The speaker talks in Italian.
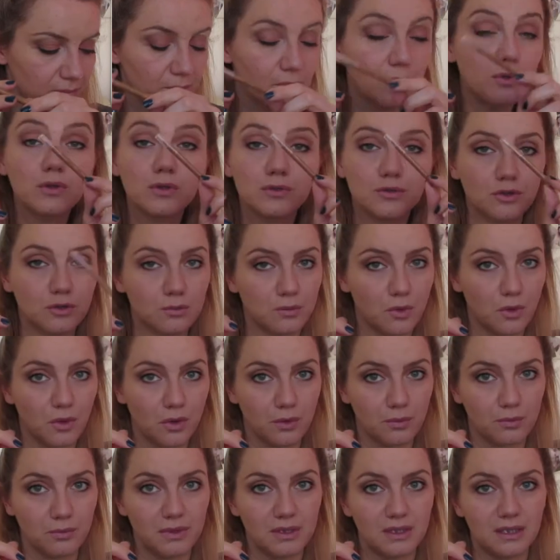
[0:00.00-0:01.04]
molto
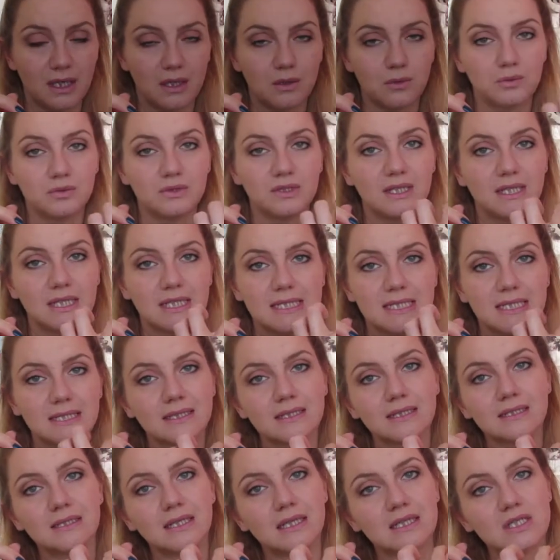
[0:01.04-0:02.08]
morbida,
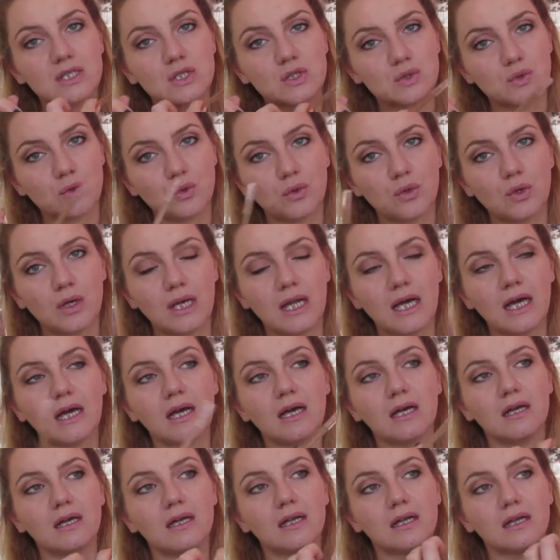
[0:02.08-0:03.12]
utilizzata da
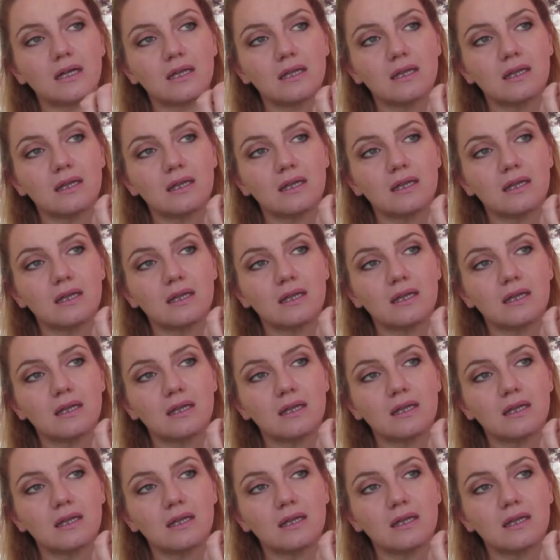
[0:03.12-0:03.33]
sola